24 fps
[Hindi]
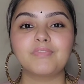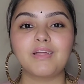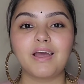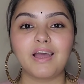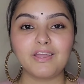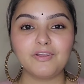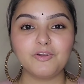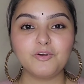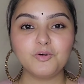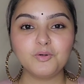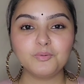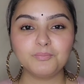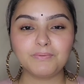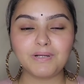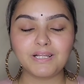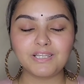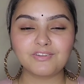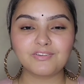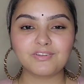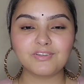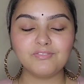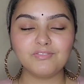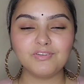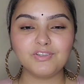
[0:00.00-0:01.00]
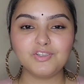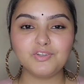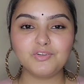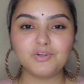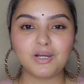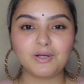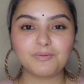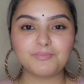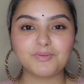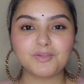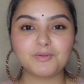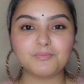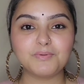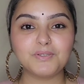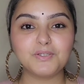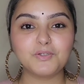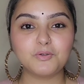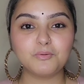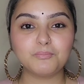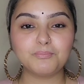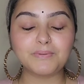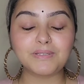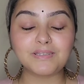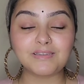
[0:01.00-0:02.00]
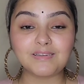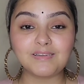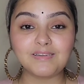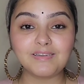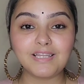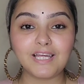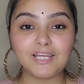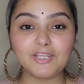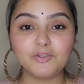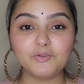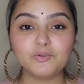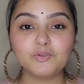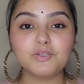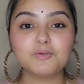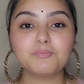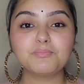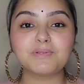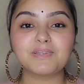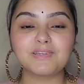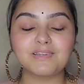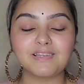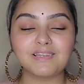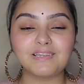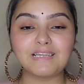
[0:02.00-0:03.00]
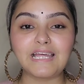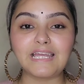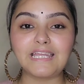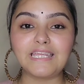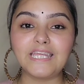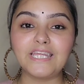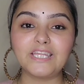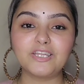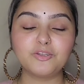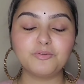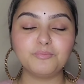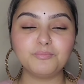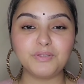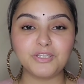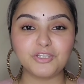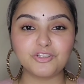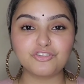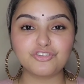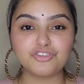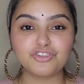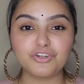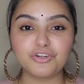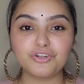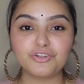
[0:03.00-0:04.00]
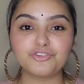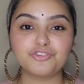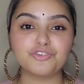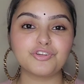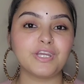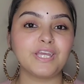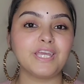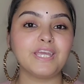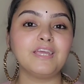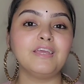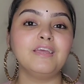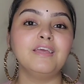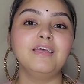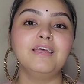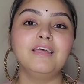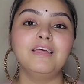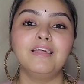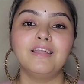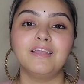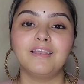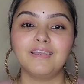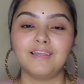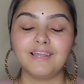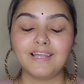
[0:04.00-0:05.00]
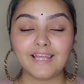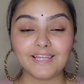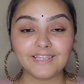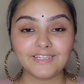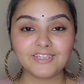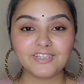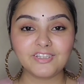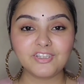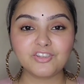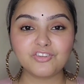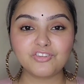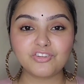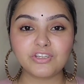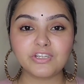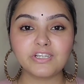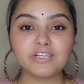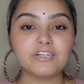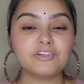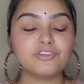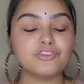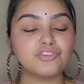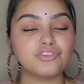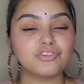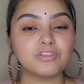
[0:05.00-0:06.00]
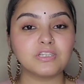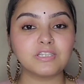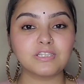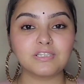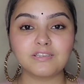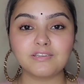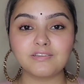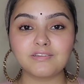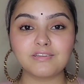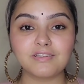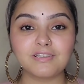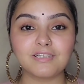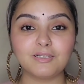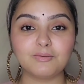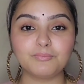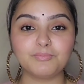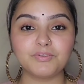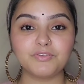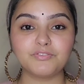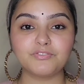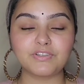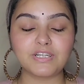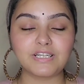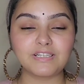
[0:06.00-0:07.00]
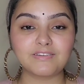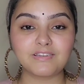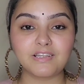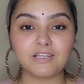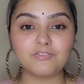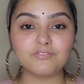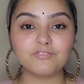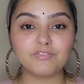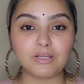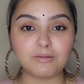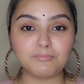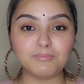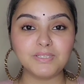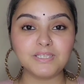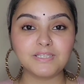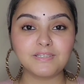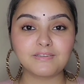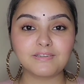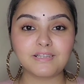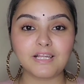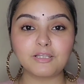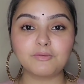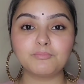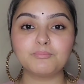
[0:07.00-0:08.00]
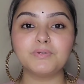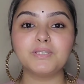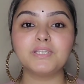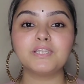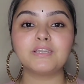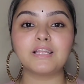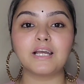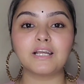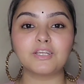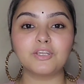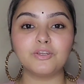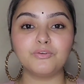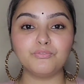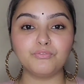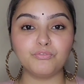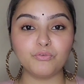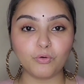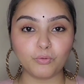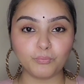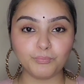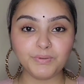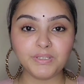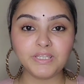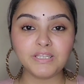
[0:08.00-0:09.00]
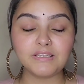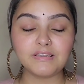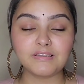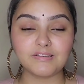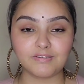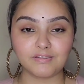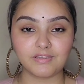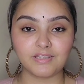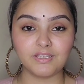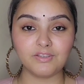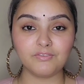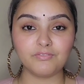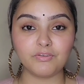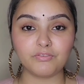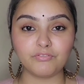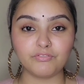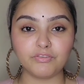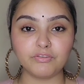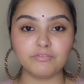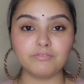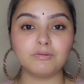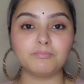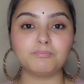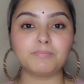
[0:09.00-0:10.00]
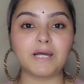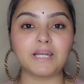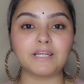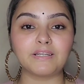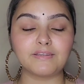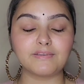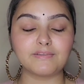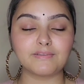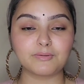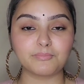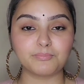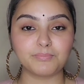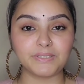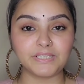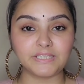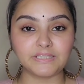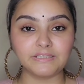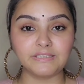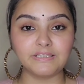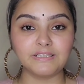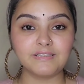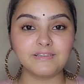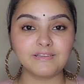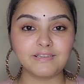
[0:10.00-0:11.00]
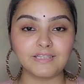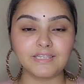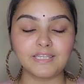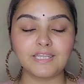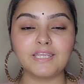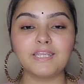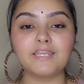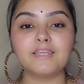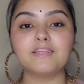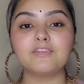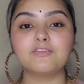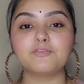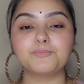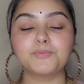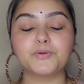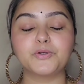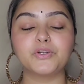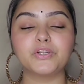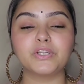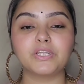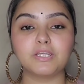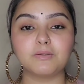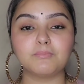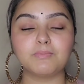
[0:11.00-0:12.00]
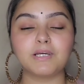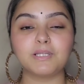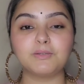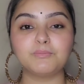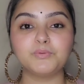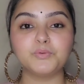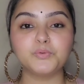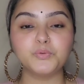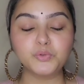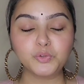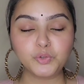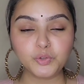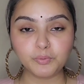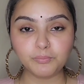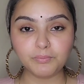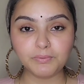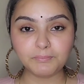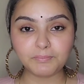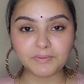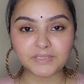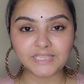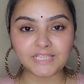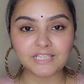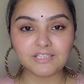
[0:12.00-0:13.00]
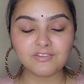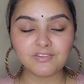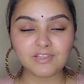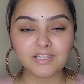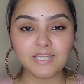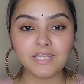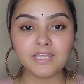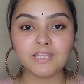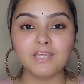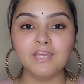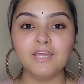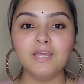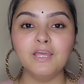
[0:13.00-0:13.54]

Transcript: आई होप आज की वीडियो आप सभी को पसंद आई होगी पसंद आई है तो मेक श्योर sure जो है लाइक कीजिएगा शेयर कीजिएगा अपने फ्रेंड्स एंड फैमिली के साथ में ताकि वो भी इस गिव अवे में पार्टिसिपेट कर सके इस प्रोडक्ट के बारे में उनको भी पता चले